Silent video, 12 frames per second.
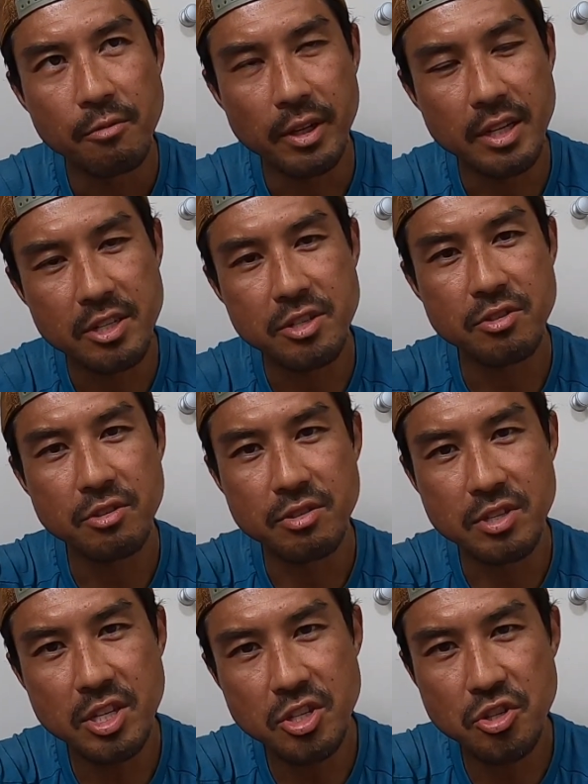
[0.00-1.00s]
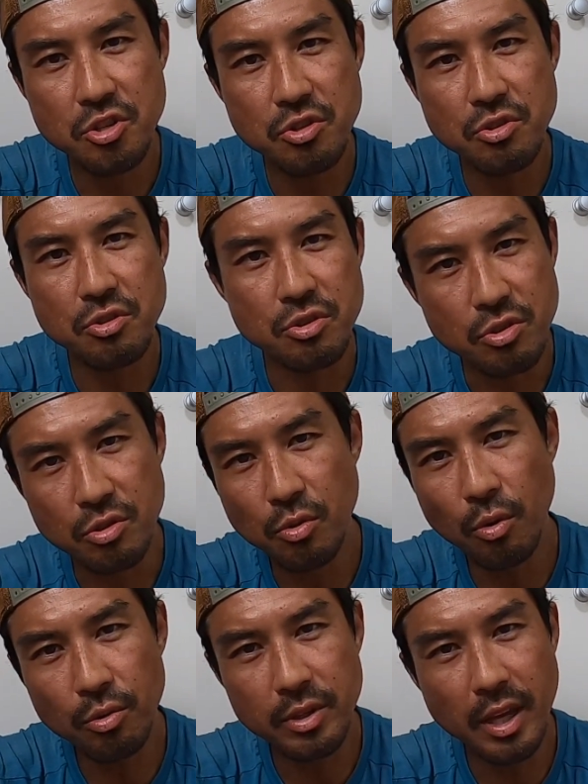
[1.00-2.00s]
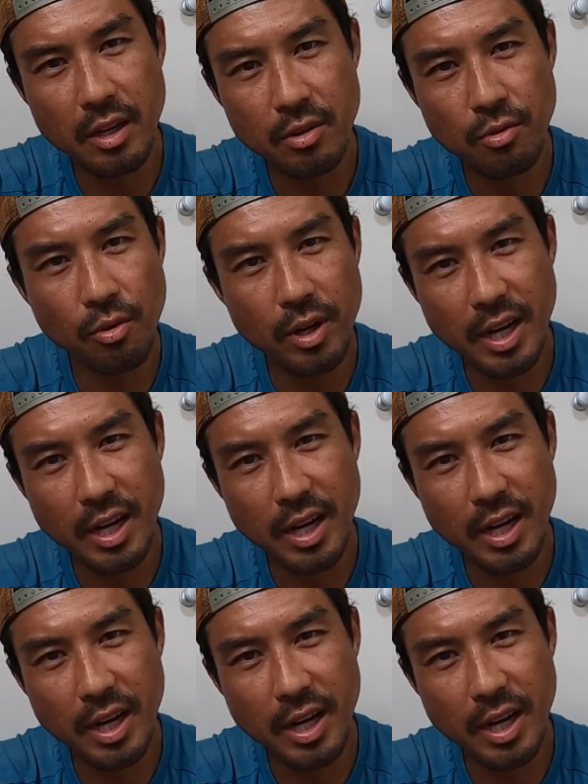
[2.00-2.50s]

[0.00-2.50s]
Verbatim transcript: 私の25.5